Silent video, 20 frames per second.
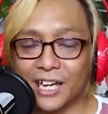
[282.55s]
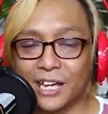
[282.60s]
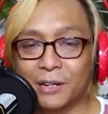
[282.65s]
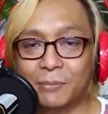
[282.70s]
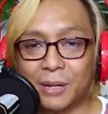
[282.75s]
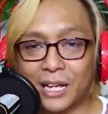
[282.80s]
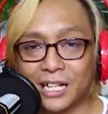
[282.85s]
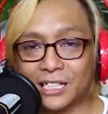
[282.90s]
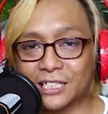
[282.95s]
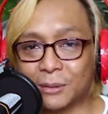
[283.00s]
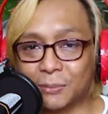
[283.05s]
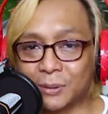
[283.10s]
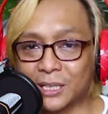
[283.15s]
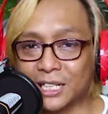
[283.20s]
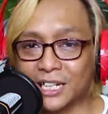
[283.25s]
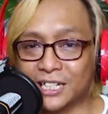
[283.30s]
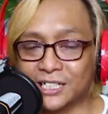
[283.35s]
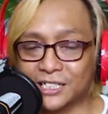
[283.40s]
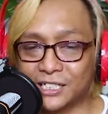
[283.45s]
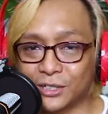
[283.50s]
And may kasama
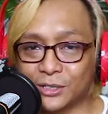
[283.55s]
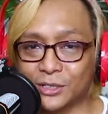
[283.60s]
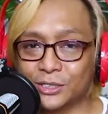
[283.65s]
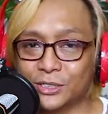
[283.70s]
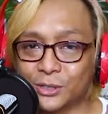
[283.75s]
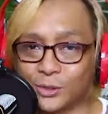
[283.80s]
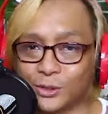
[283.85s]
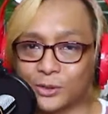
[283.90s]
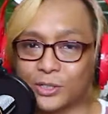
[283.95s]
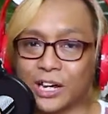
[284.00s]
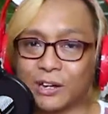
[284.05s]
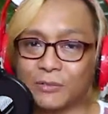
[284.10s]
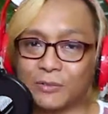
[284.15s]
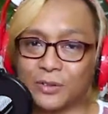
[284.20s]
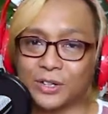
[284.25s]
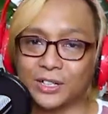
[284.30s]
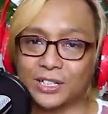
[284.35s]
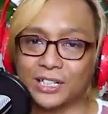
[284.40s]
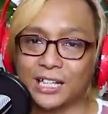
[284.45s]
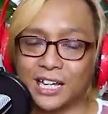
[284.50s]
na rin siyang
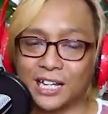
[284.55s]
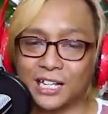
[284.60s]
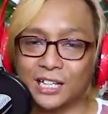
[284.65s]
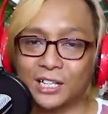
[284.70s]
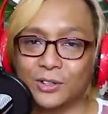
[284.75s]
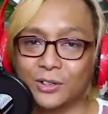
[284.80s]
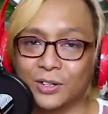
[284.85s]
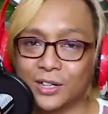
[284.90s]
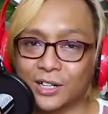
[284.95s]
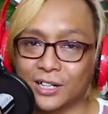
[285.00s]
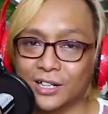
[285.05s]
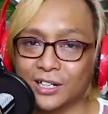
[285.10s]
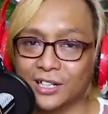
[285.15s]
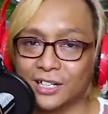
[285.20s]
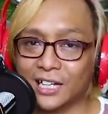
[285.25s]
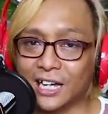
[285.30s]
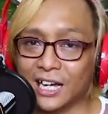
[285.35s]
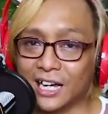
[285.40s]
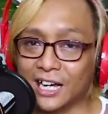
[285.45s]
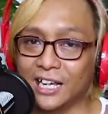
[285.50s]
screwdriver dahil yun ang
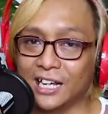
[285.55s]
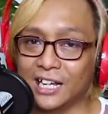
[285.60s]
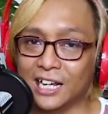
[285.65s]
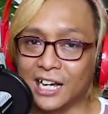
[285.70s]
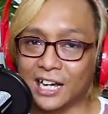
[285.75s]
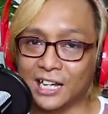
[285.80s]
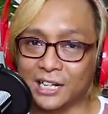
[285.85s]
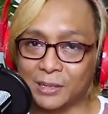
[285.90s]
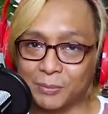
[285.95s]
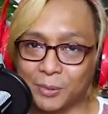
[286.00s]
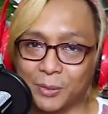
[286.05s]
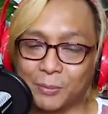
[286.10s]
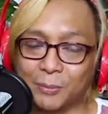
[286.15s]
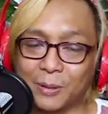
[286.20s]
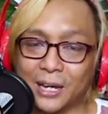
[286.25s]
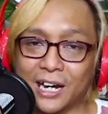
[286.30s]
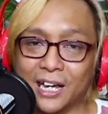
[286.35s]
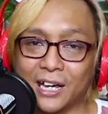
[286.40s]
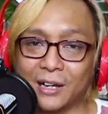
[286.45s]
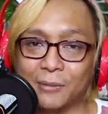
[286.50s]
kakailanganin mo
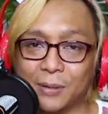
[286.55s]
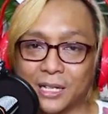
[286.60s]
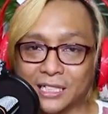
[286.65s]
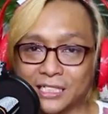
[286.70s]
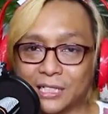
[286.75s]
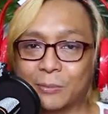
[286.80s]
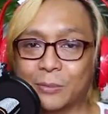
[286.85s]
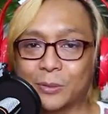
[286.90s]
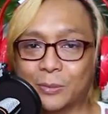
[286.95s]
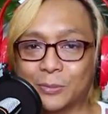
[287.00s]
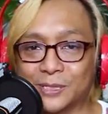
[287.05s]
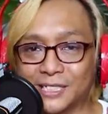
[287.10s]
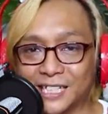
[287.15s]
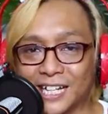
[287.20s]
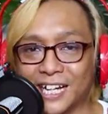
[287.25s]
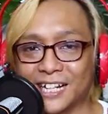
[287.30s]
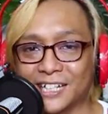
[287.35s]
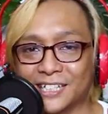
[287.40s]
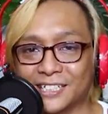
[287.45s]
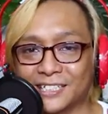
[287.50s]
para ma-assemble mo
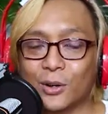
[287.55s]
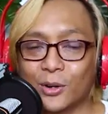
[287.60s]
siya.